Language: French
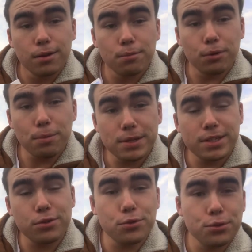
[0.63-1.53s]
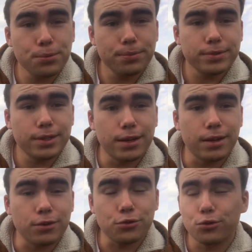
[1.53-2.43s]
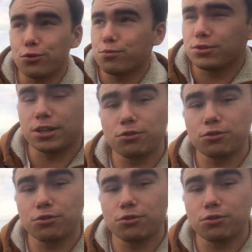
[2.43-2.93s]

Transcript: Bon, bah salut euh, On se retrouve pour cette